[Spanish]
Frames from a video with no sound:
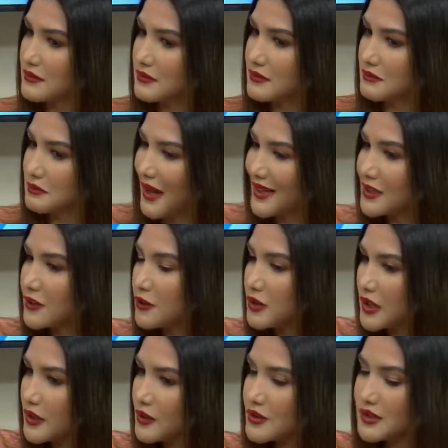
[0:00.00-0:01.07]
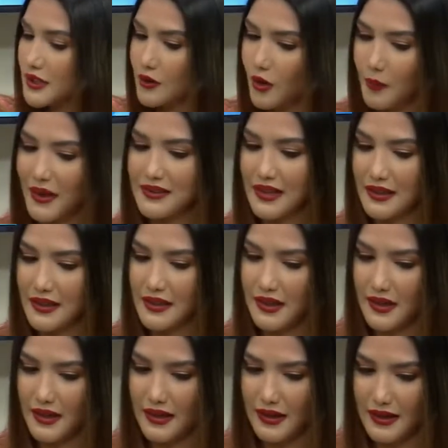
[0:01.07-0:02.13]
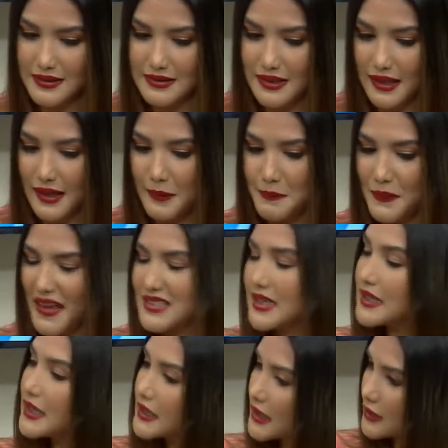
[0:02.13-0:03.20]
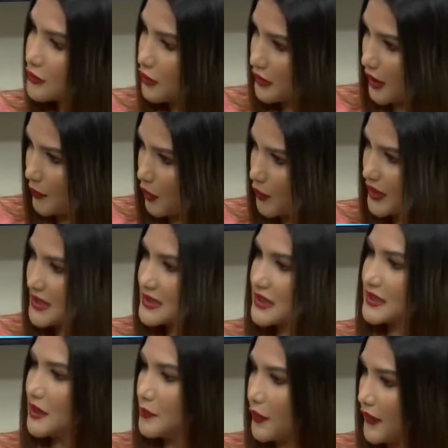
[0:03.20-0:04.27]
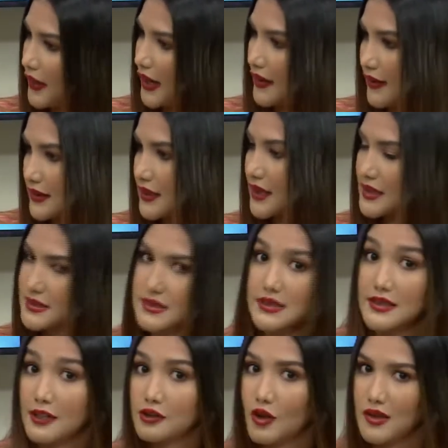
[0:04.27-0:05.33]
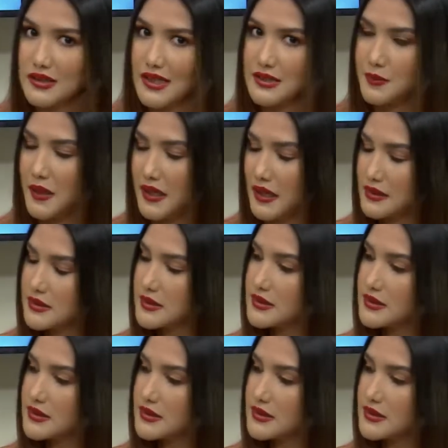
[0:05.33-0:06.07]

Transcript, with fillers: más que unidos, sino mantener e, ese, ese nidito de amor y ese tiempo de calidad que necesitan todas las parejas.